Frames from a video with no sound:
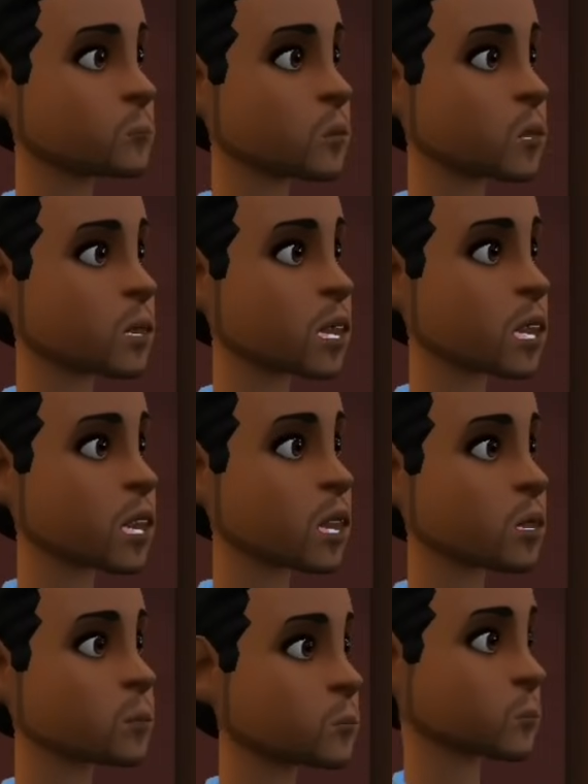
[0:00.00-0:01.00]
la
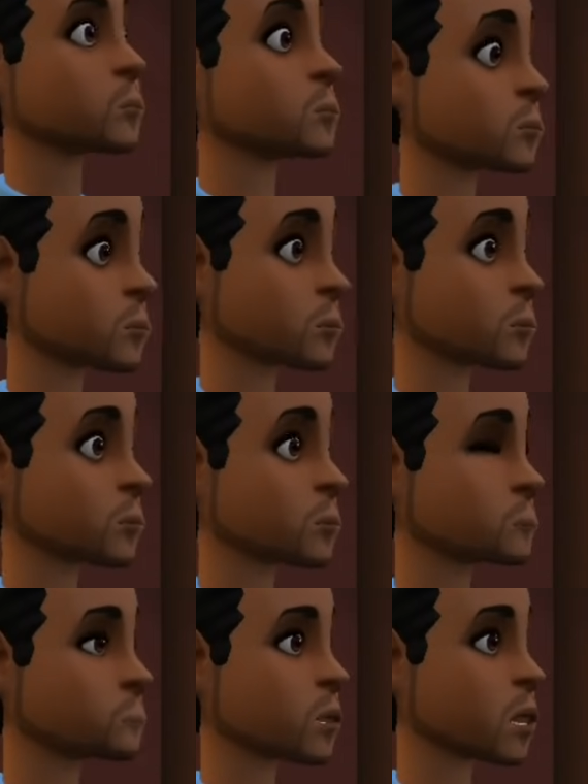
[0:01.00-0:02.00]
prière.
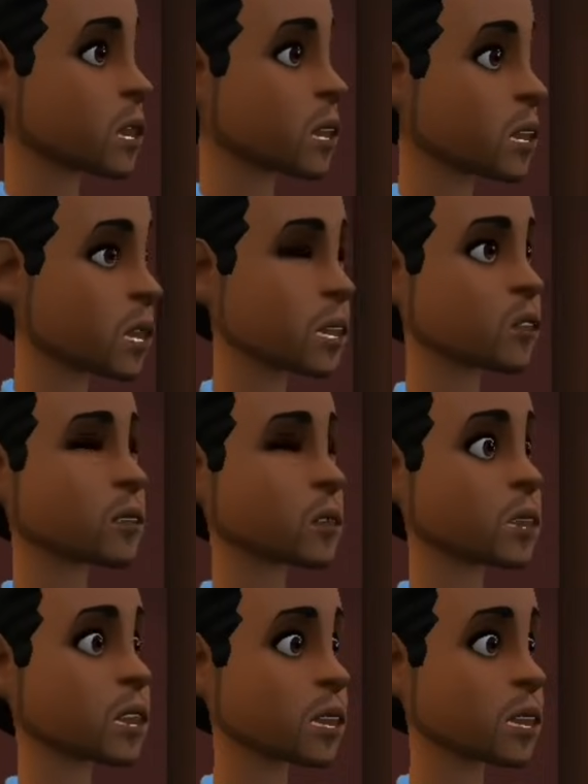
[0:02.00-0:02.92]
Peut-être Dieu va nous